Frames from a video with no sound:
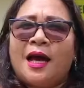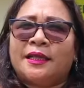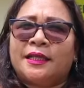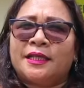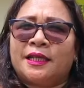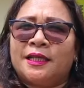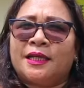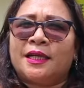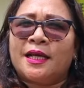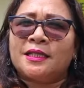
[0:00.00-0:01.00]
atas kerja
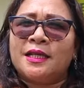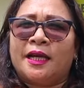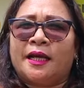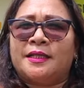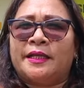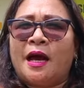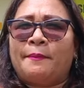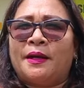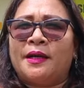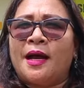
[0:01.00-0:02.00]
keras dan
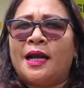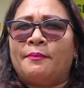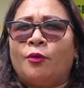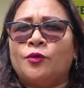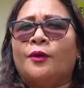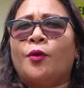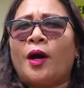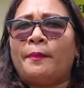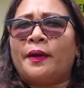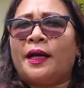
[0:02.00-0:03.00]
kesigapan dalam
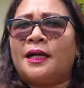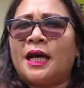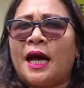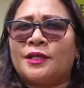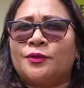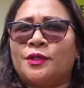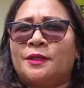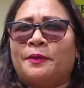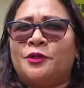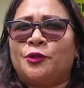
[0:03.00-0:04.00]
mengungkapkan
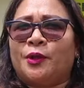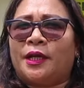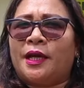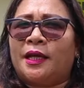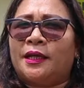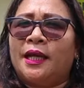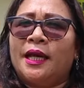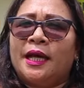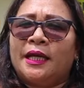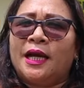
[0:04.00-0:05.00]
kasus pencurian
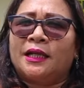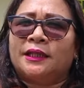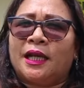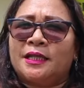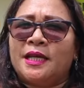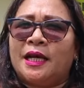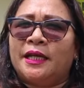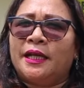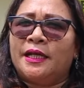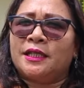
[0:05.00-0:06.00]
yang
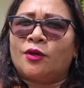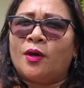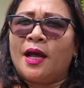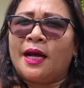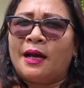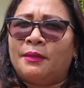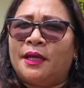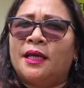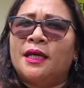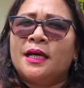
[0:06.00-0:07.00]
terjadi di sekolah
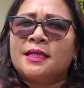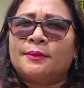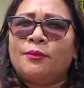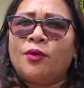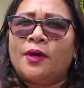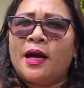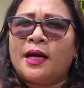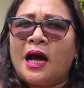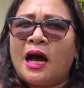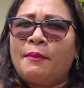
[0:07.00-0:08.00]
kami. Semoga
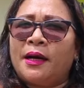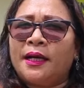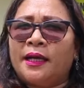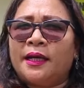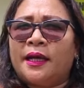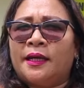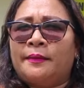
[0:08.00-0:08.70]
keamanan